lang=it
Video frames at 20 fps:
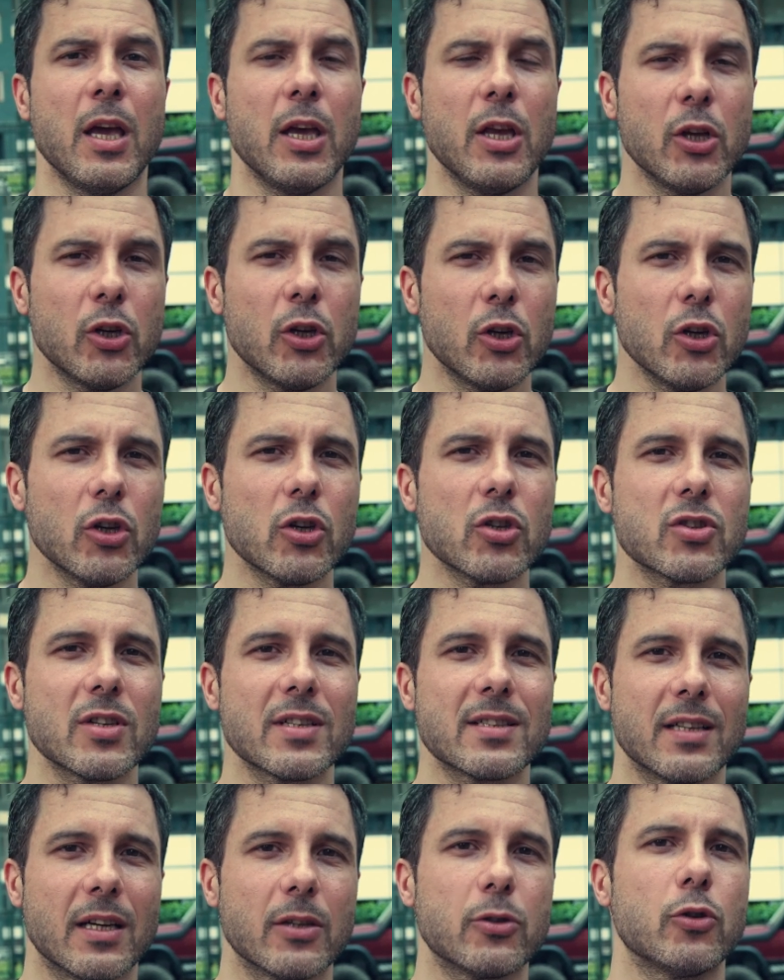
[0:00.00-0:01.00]
Il corso è
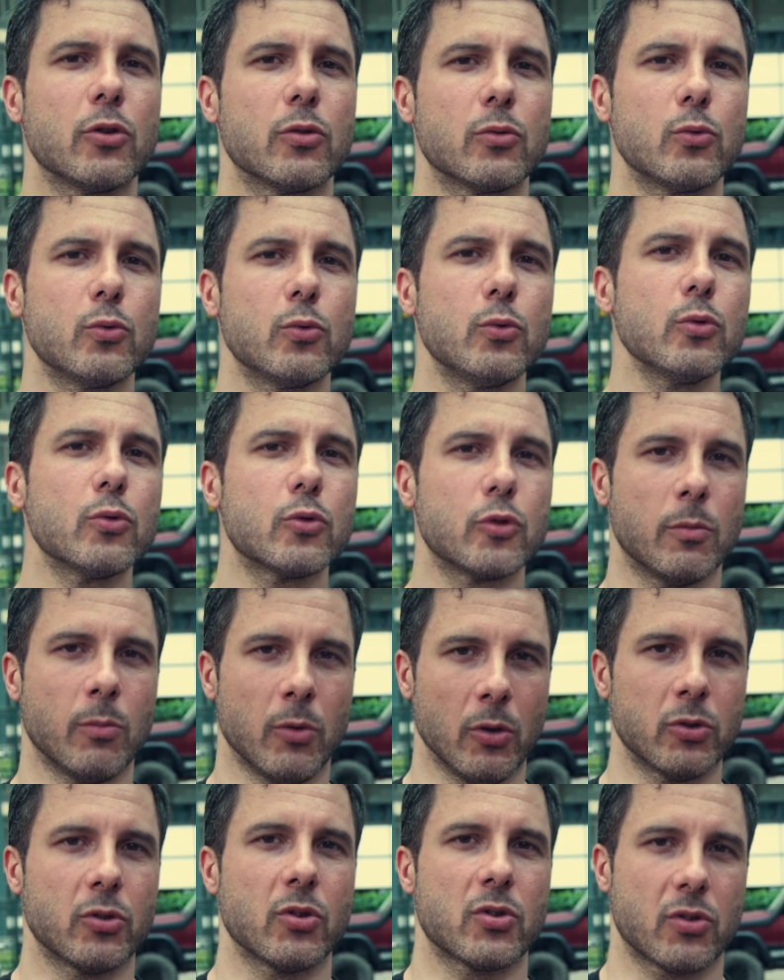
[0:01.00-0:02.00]
stato tutto
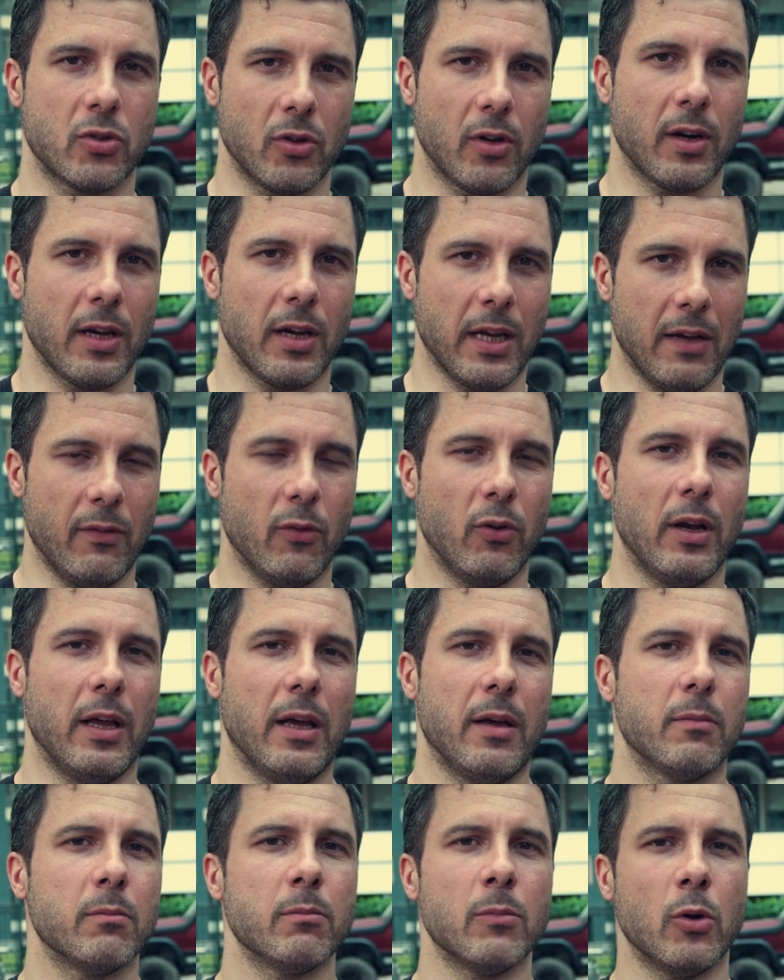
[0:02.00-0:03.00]
molto
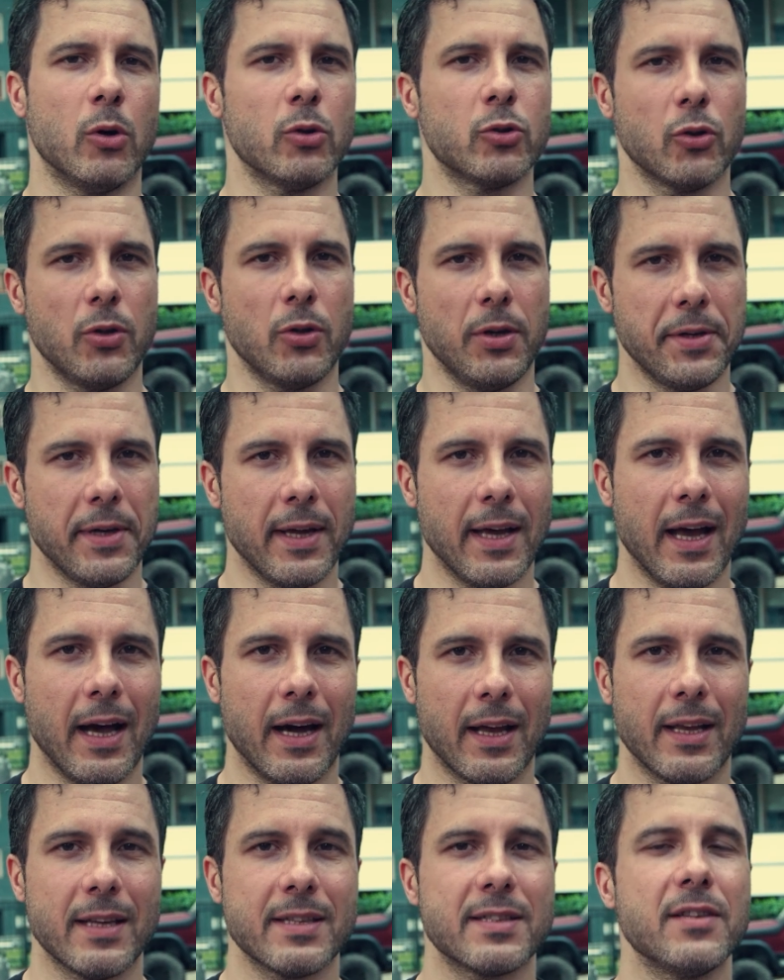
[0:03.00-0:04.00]
scorrevole, molto
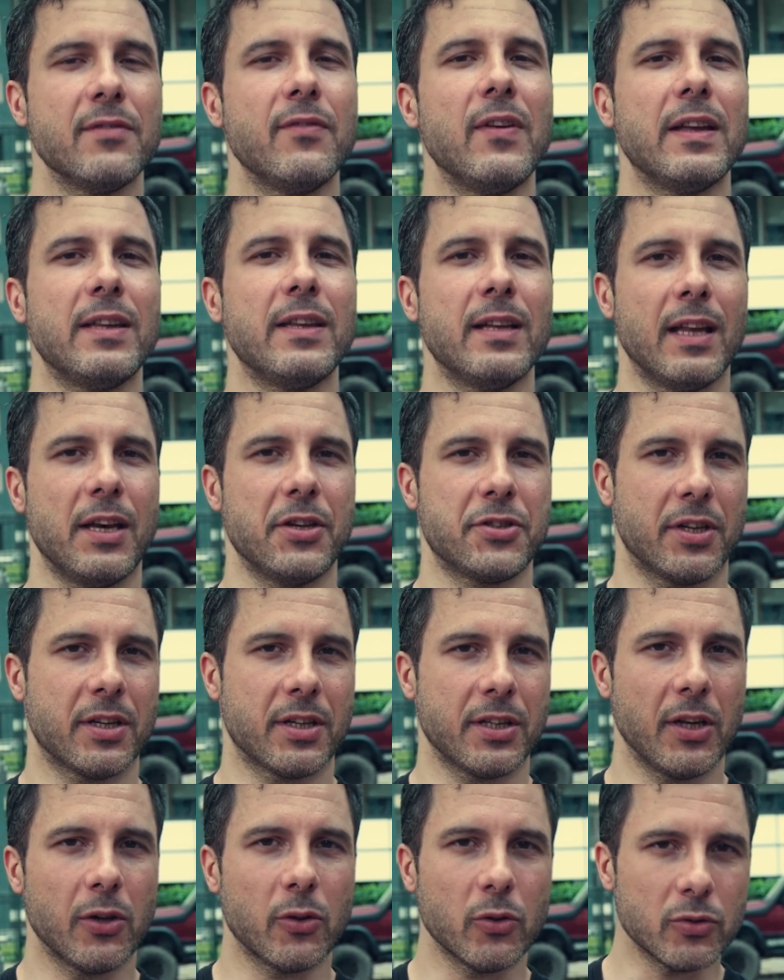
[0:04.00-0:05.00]
lineare, si vede la
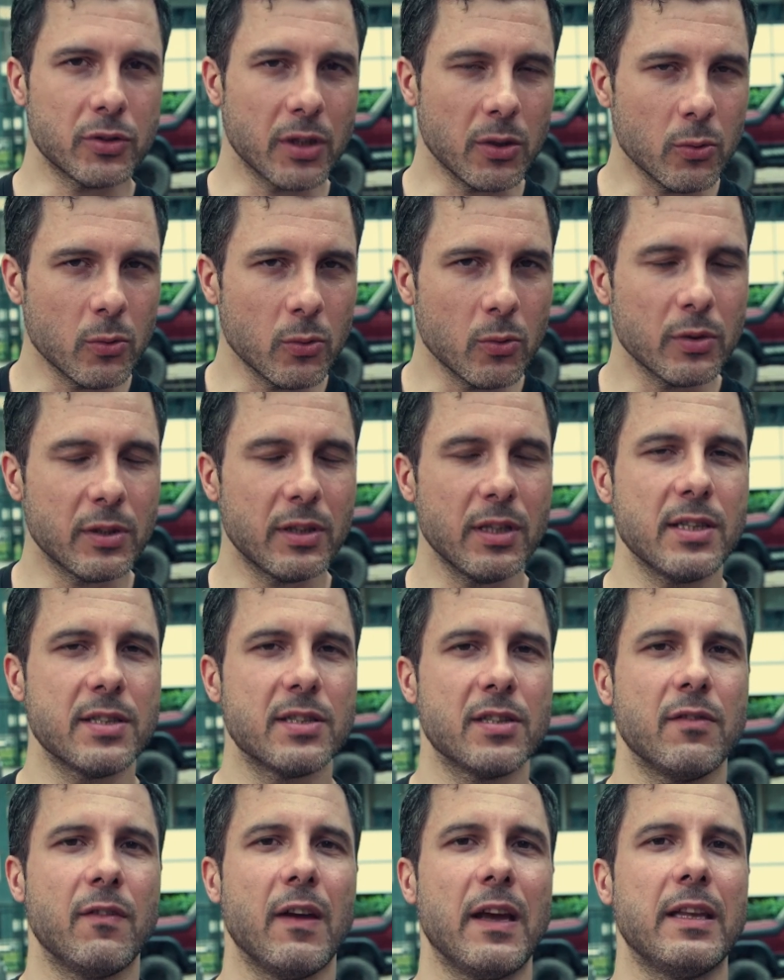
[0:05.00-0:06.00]
ricerca dei contenuti,
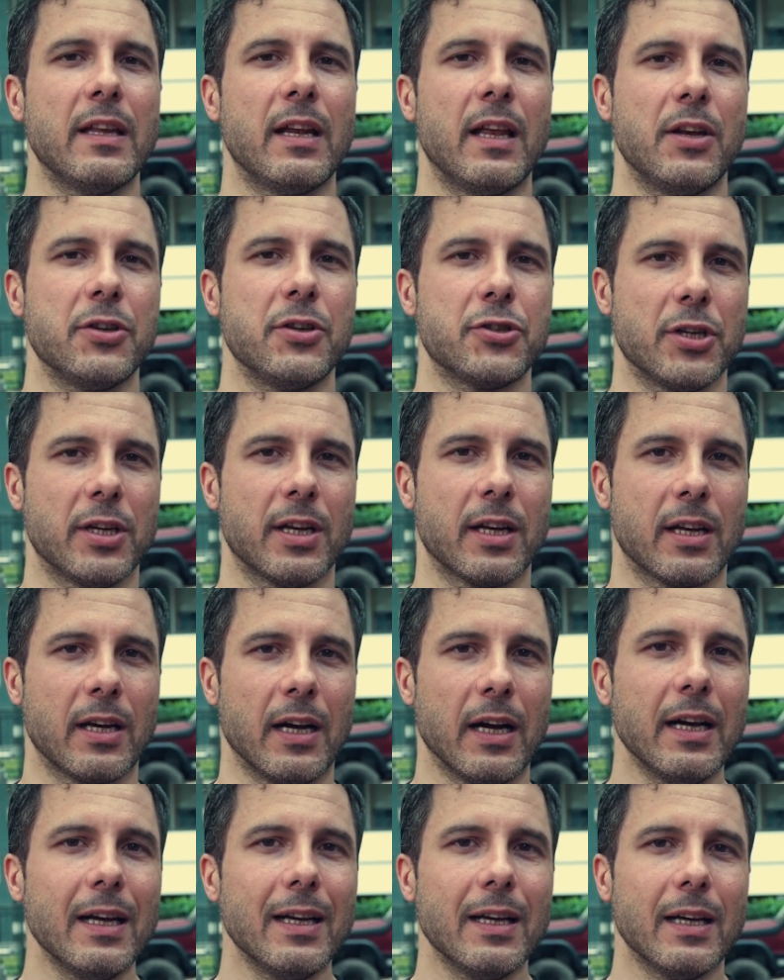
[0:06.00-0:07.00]
si vede la
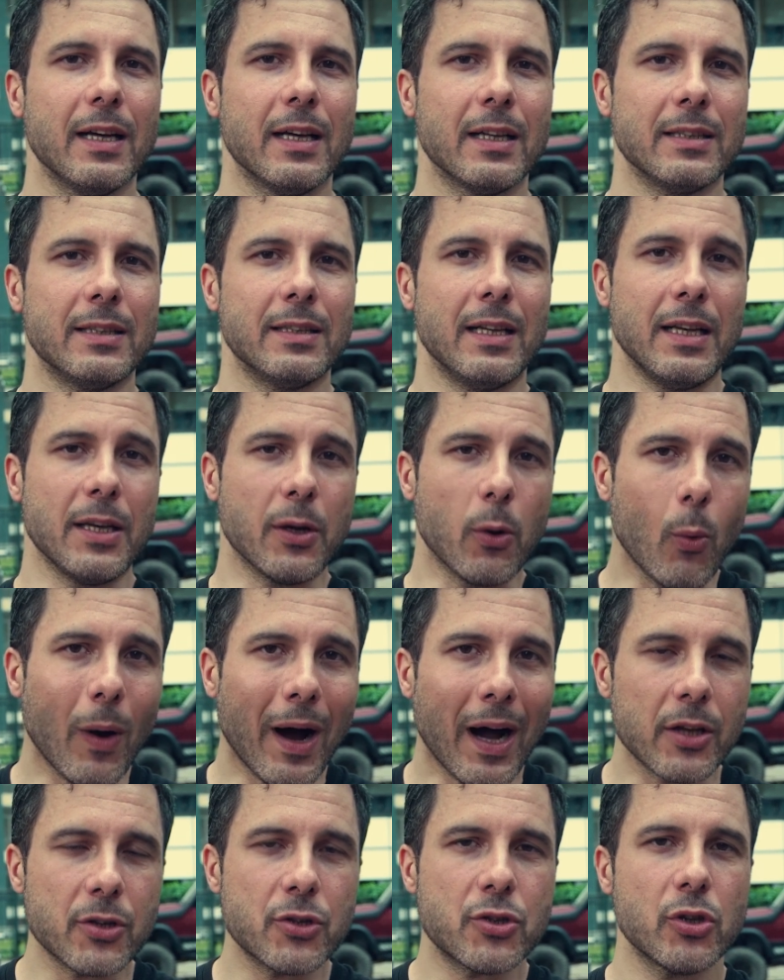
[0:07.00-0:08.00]
ricerca del
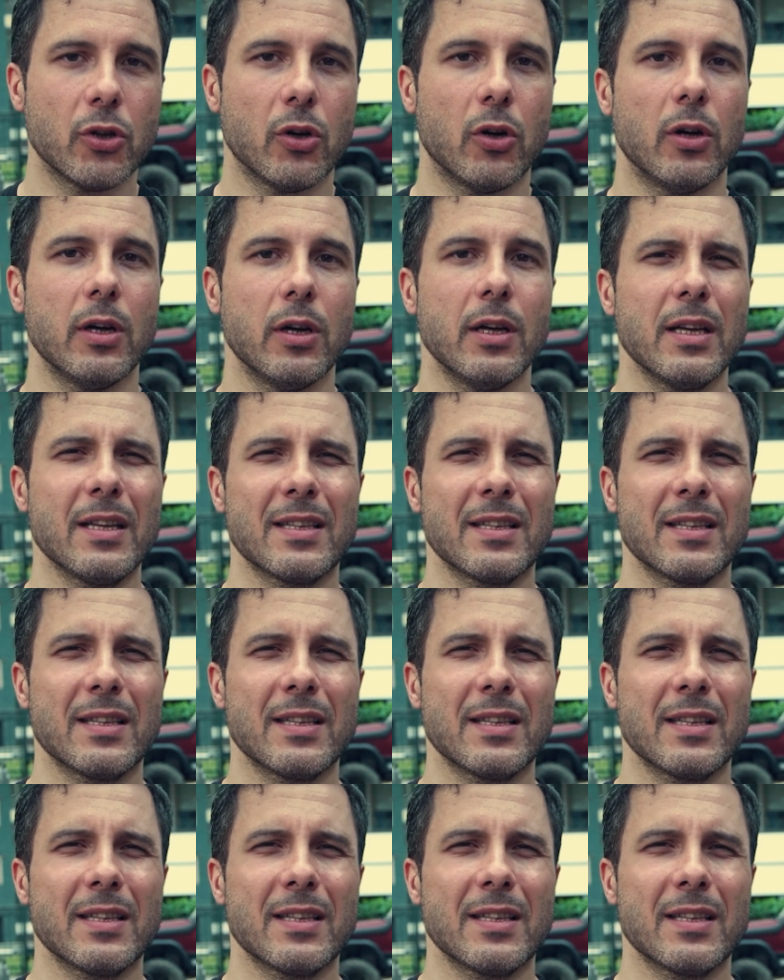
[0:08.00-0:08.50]
linguaggio,